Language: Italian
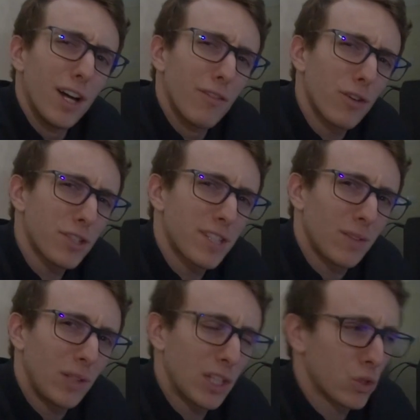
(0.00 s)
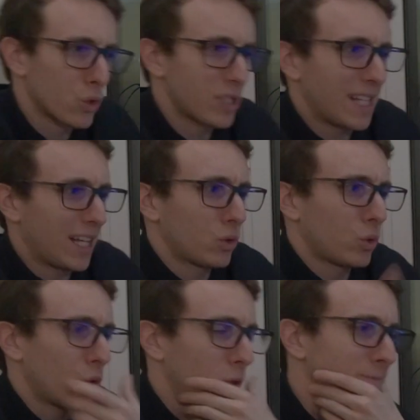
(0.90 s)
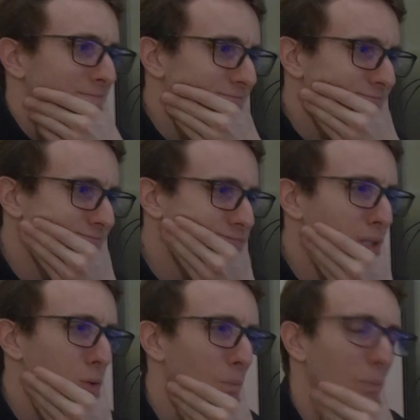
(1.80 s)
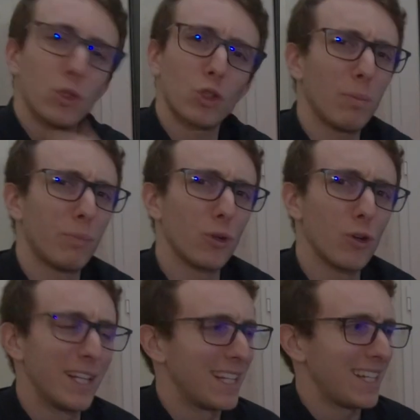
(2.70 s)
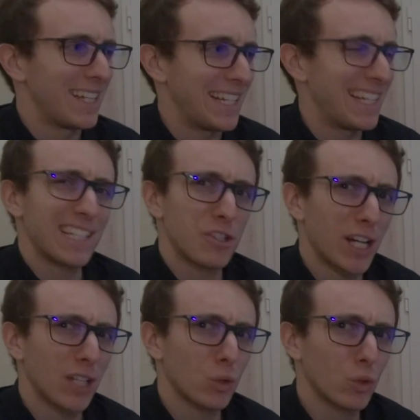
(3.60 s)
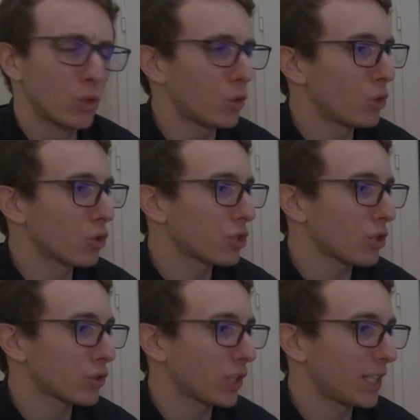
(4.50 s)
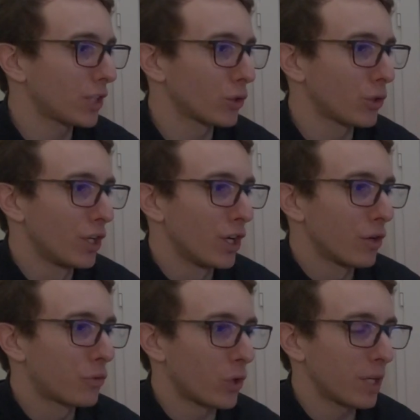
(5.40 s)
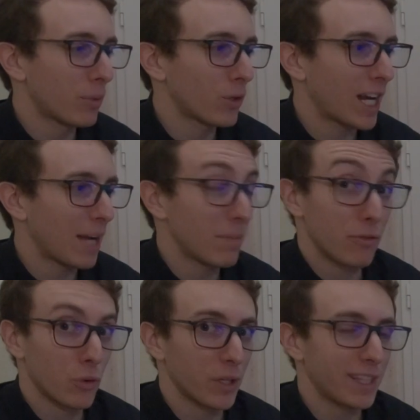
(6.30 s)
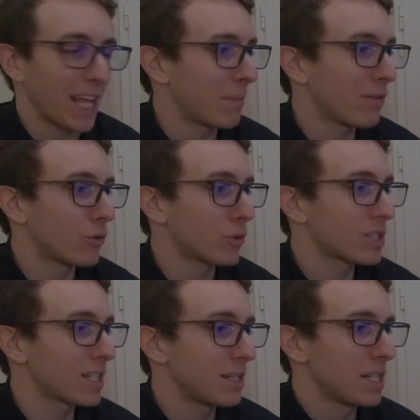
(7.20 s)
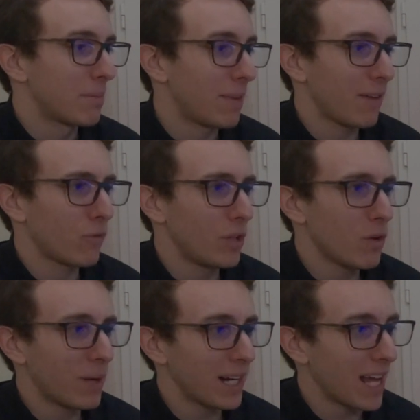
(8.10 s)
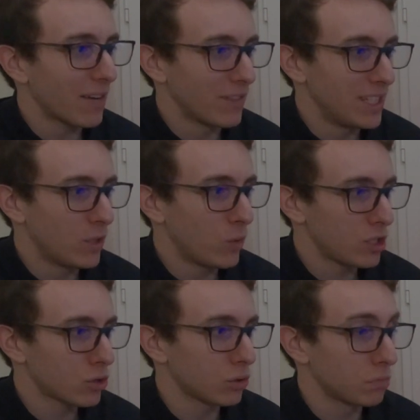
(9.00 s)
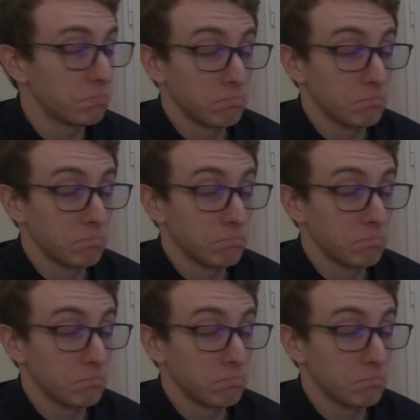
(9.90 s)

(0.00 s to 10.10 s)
Forse stavolta sono stato mm, un po' troppo eh, esagerato, non lo so, sono andato fuori programma, fuori tema forse, ma volevo parlarvi di questo